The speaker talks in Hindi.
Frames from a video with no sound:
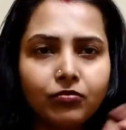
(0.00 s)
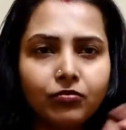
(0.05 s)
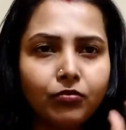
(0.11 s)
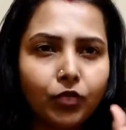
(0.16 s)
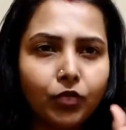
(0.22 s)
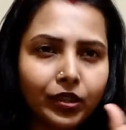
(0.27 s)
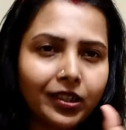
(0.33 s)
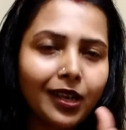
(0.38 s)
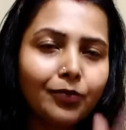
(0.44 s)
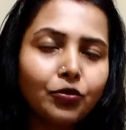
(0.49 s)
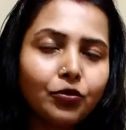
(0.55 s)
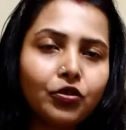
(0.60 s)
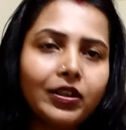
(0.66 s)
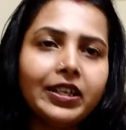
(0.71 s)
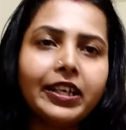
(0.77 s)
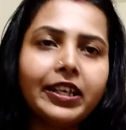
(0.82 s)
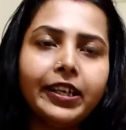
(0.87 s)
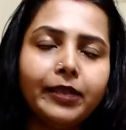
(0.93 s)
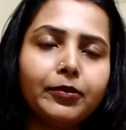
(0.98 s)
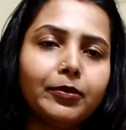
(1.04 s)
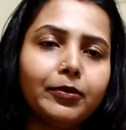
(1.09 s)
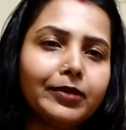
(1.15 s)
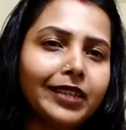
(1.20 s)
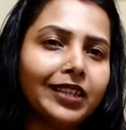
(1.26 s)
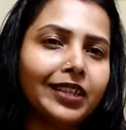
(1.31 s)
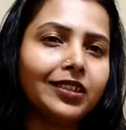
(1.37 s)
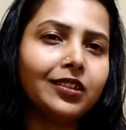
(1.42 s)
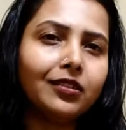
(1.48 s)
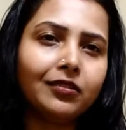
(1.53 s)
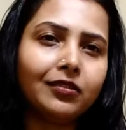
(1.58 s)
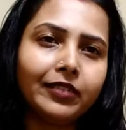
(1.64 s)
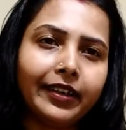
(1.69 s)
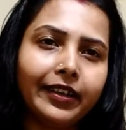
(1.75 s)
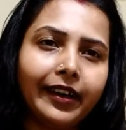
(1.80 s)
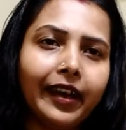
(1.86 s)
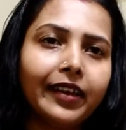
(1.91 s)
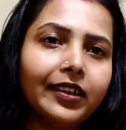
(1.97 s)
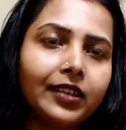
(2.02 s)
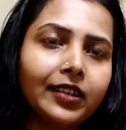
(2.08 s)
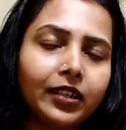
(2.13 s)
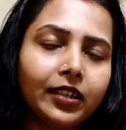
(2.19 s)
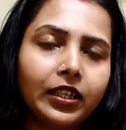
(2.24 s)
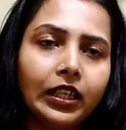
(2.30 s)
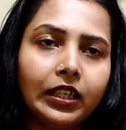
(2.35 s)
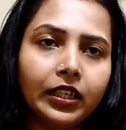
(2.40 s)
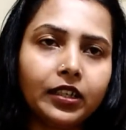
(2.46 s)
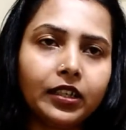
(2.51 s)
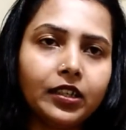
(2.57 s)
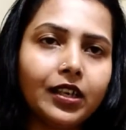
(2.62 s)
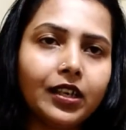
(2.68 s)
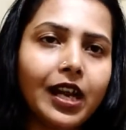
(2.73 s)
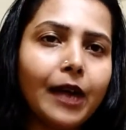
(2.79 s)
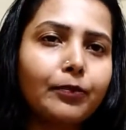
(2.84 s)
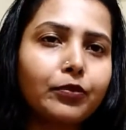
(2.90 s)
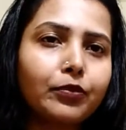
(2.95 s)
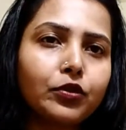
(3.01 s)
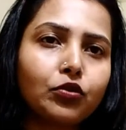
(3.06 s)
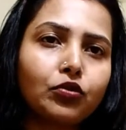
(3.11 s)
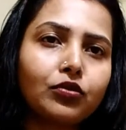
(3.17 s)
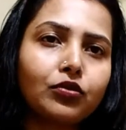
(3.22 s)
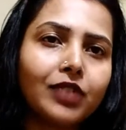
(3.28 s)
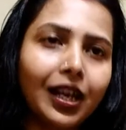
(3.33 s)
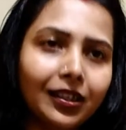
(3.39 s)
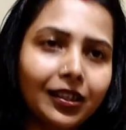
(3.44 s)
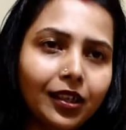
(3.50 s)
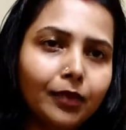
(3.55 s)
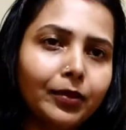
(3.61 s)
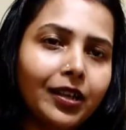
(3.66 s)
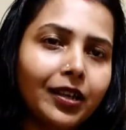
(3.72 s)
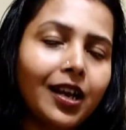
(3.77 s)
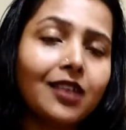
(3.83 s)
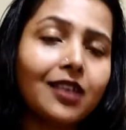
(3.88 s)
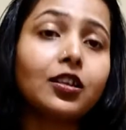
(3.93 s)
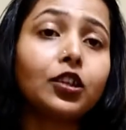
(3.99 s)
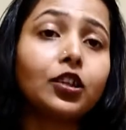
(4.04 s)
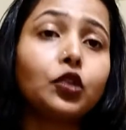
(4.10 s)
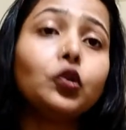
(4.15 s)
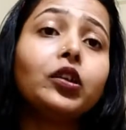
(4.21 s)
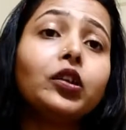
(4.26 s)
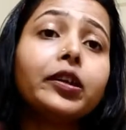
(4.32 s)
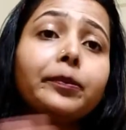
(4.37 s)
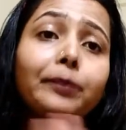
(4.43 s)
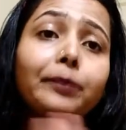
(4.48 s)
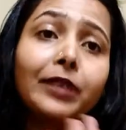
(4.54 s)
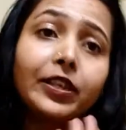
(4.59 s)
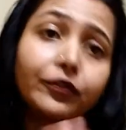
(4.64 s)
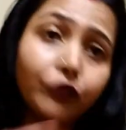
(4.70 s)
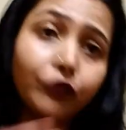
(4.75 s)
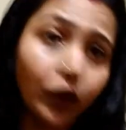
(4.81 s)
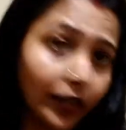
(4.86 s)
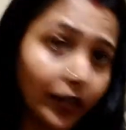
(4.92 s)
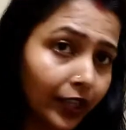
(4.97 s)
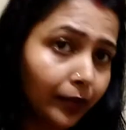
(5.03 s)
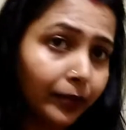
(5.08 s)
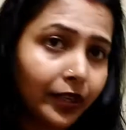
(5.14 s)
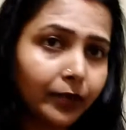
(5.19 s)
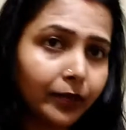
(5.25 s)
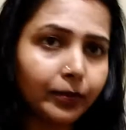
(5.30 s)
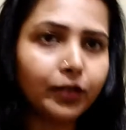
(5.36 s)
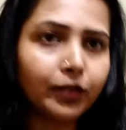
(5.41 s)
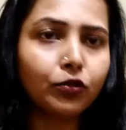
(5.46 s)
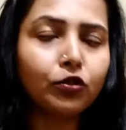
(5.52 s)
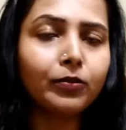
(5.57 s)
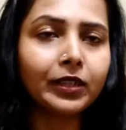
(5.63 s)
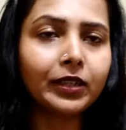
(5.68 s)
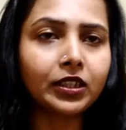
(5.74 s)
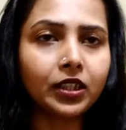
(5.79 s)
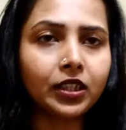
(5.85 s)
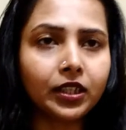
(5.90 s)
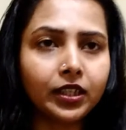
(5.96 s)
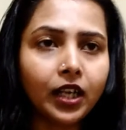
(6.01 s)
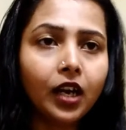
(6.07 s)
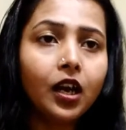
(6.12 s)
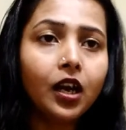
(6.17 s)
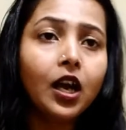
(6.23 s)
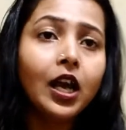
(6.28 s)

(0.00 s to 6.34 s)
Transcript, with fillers: बहुत कम क्वांटिटी में बनाई थी ट्राई करने के लिए आप उसको ज़्यादा बना सकते हो लेकिन प्लीज़ 40 मिनट बिल्कुल मत रखना